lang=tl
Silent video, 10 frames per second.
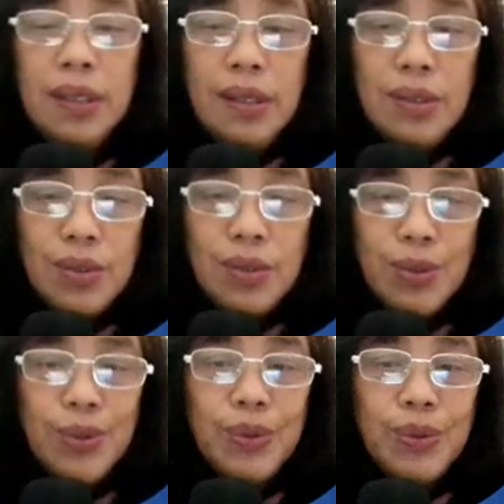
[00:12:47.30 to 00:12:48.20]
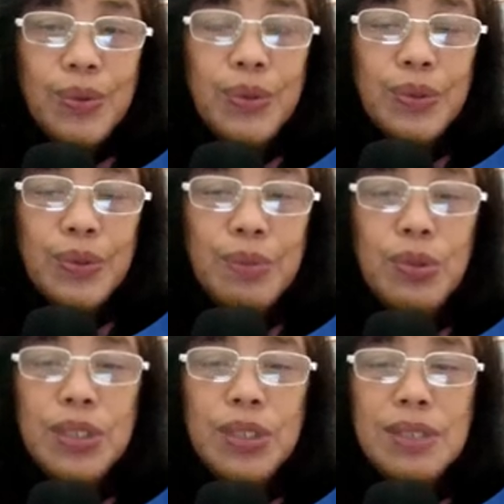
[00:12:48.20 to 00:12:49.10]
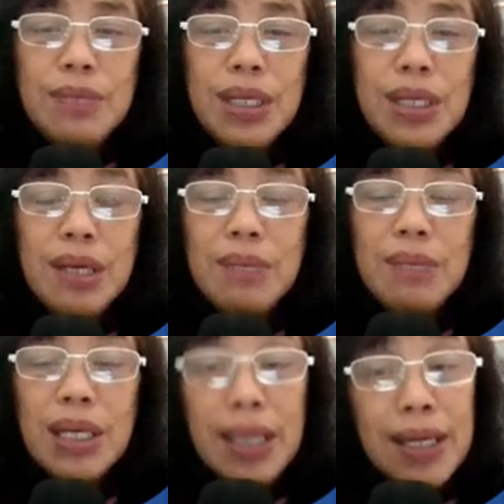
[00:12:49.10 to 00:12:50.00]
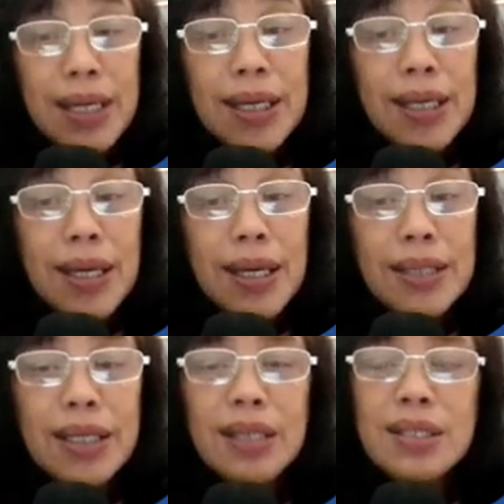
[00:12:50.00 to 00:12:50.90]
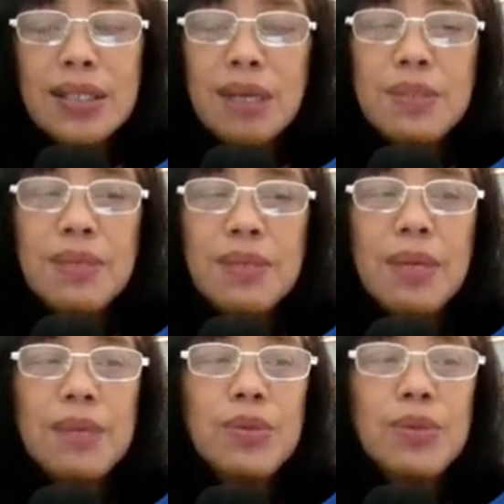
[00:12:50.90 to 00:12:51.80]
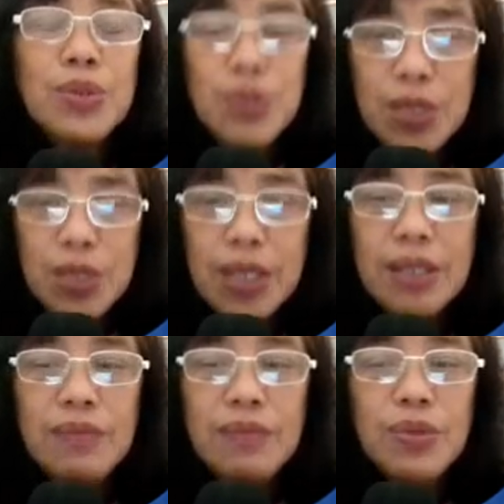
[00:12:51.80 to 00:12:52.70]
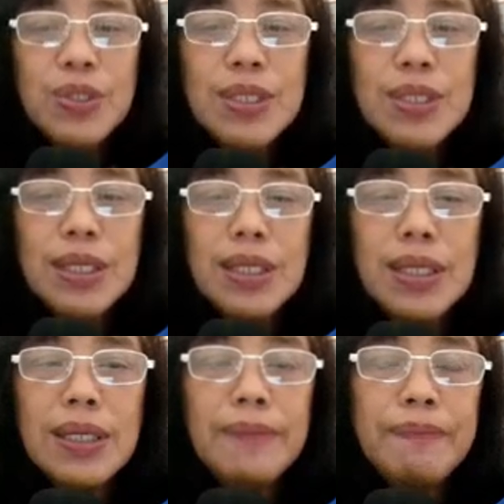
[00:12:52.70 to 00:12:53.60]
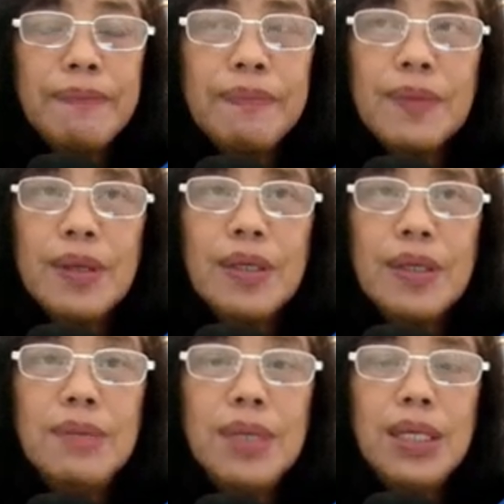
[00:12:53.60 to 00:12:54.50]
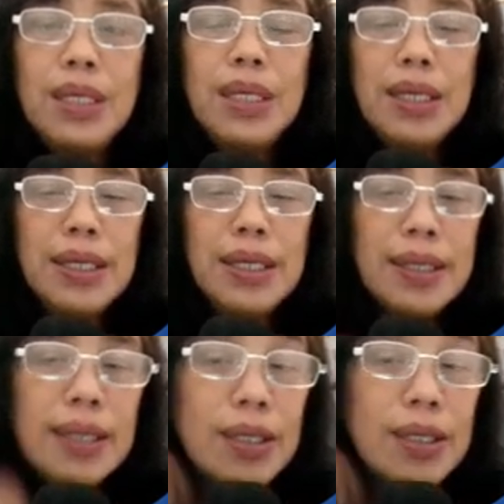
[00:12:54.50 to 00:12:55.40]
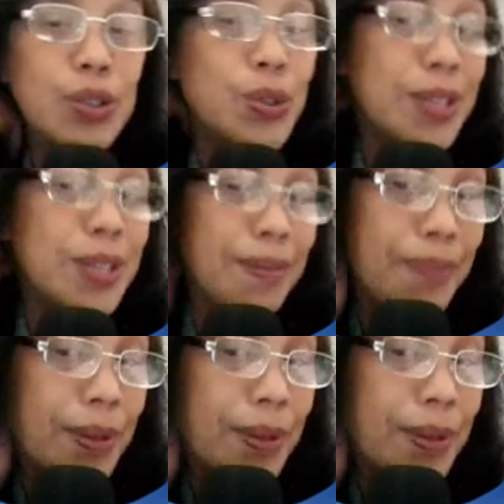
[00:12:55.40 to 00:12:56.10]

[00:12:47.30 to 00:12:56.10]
So, nung nabuntis si Maria, malaking kahiyan. Kaya ang sabi sa Bible, gusto siyang i-divorce ni, ni, ni uh, Joseph.